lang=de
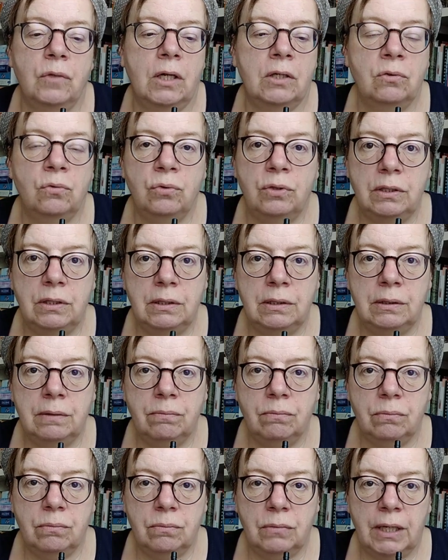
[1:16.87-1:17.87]
Also
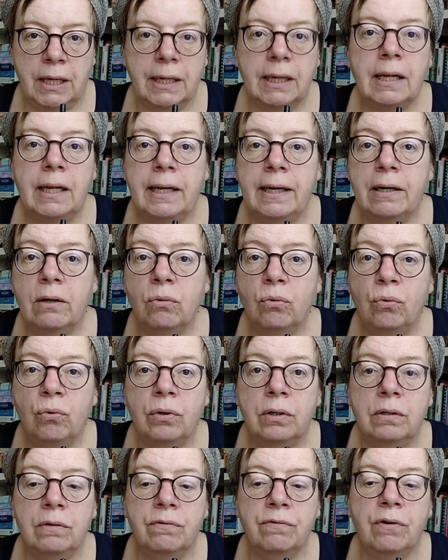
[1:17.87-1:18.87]
die
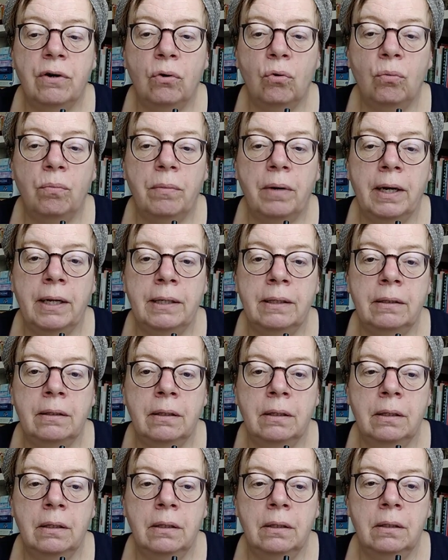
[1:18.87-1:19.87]
Erklärungen, warum man
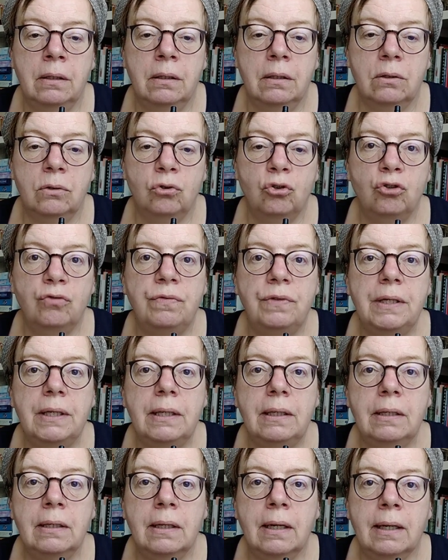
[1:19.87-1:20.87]

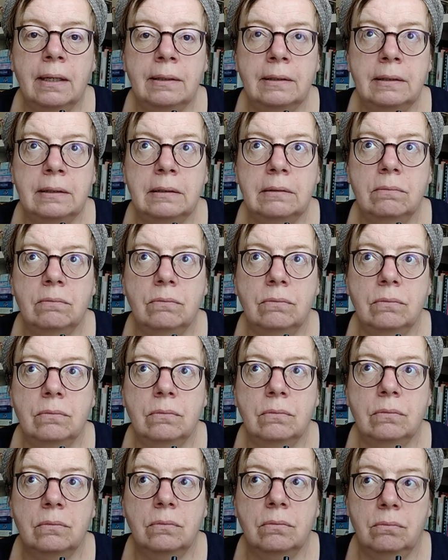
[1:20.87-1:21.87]
geschwiegen hat,
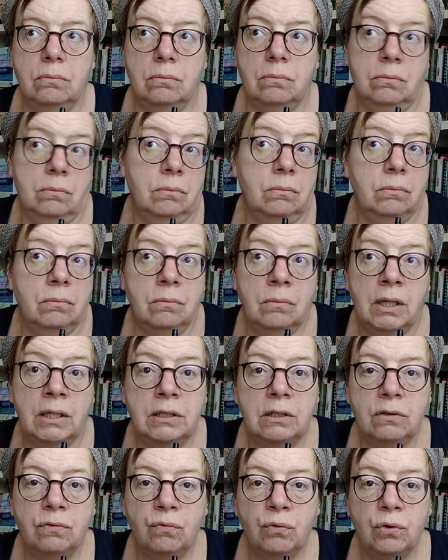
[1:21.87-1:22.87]

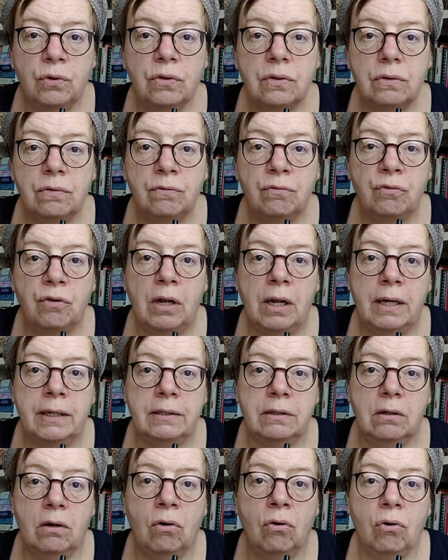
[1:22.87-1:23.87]
manche wussten
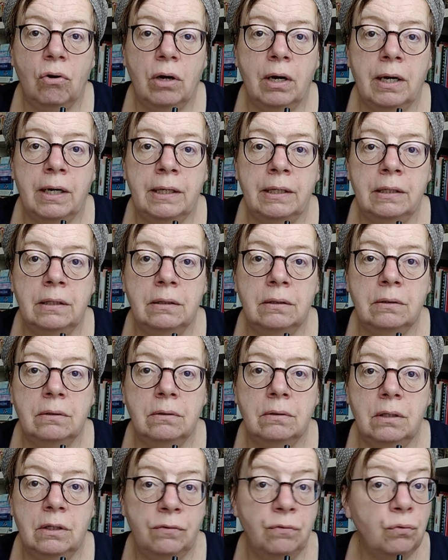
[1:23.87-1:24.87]
vielleicht auch gar nicht.
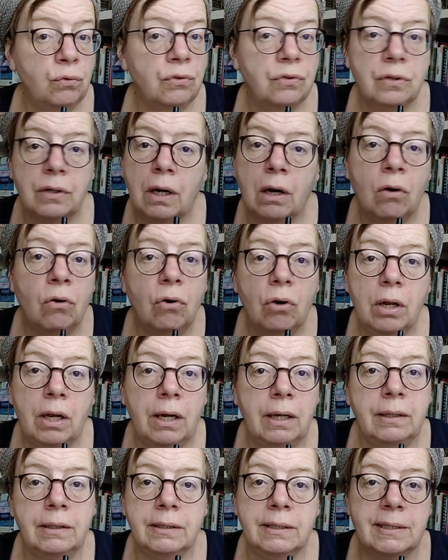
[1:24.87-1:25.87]
Ich wusste auch
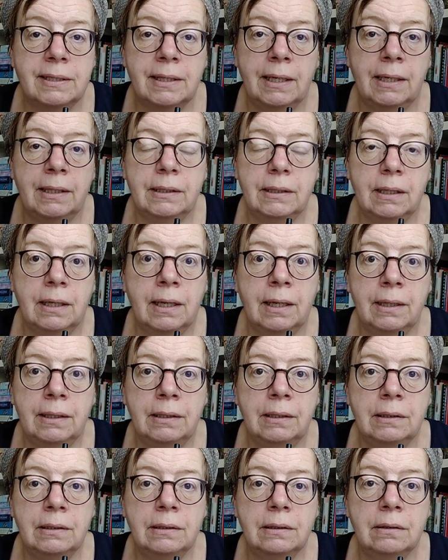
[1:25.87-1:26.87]
lange Zeit gar
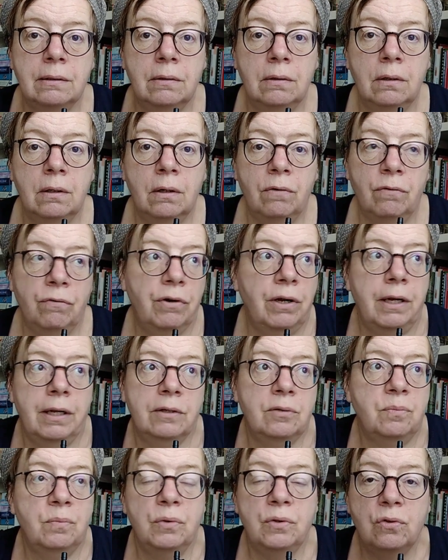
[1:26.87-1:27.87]
nicht, weil
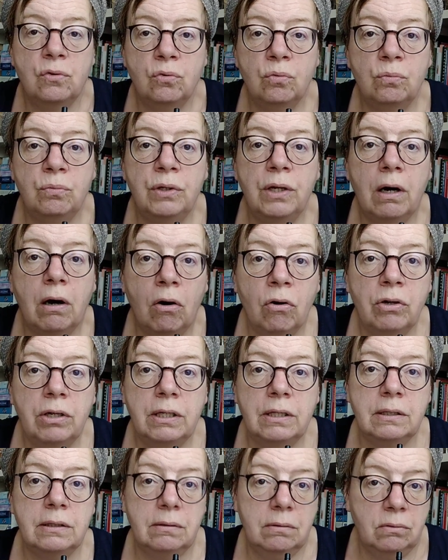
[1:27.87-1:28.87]
das bis zu mir auch
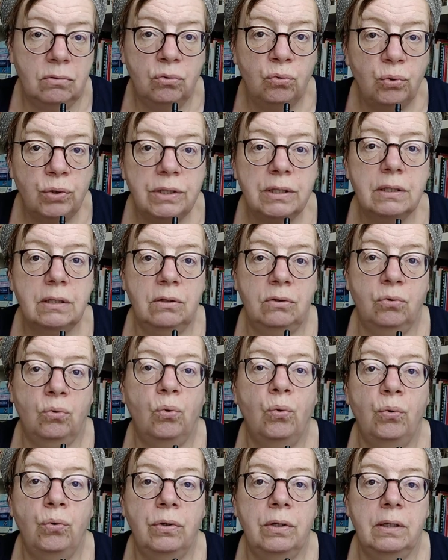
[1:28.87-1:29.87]
nicht
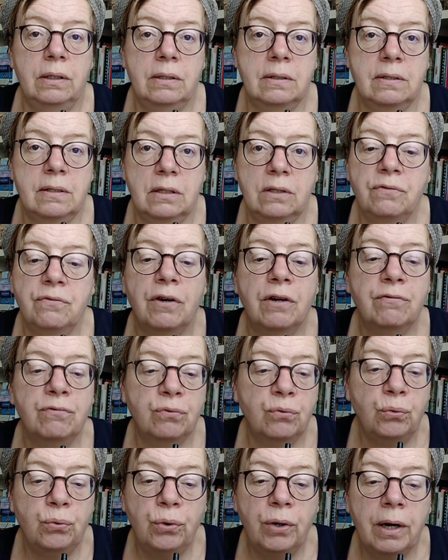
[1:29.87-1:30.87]
durchgedrungen ist. Ich war
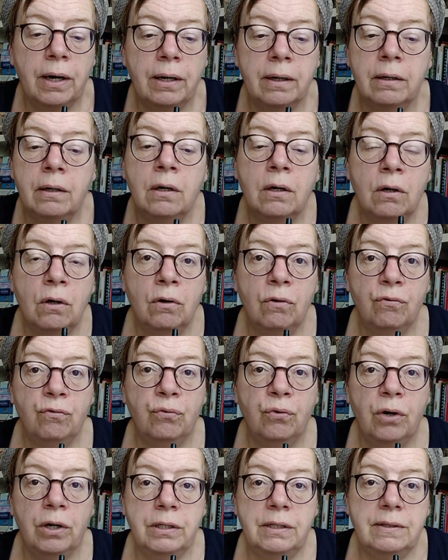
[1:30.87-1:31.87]
früher
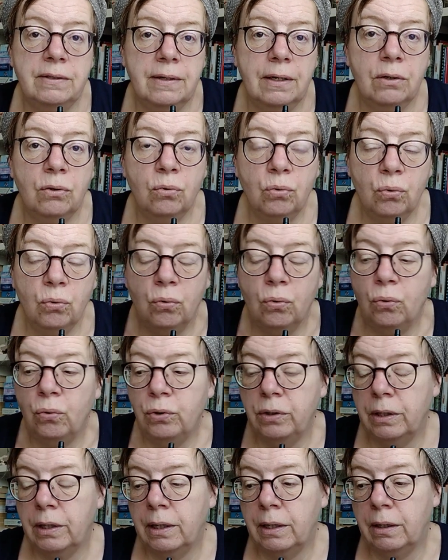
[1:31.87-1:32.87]
vor dieser
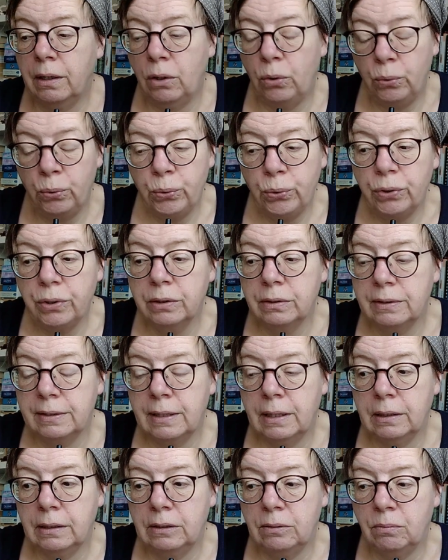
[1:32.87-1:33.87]
Corona-Lüge,
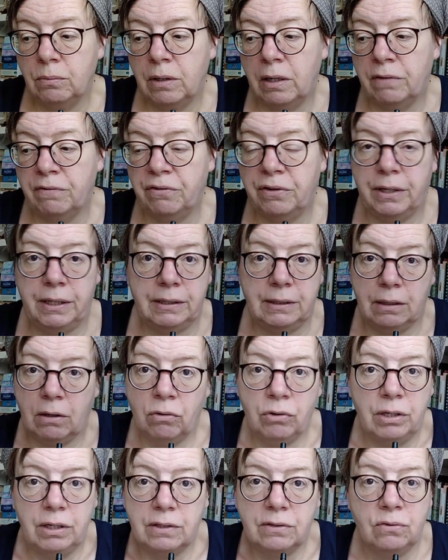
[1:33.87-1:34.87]
sag ich mal, war ich
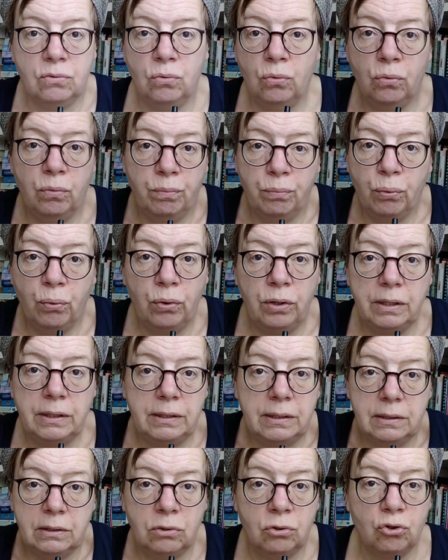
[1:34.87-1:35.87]
auch nicht so
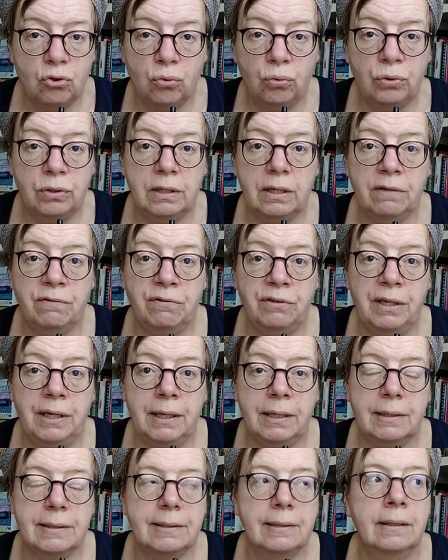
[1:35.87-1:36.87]
politisch
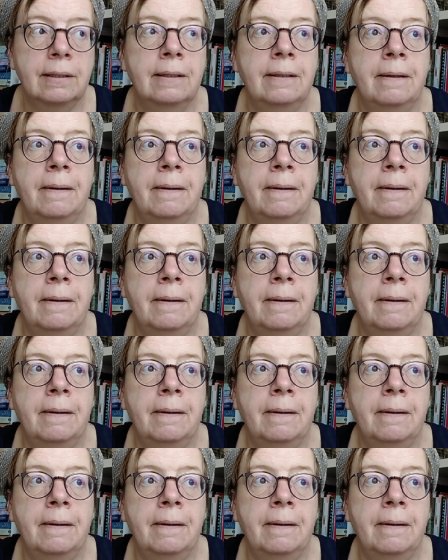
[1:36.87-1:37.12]
unterwegs.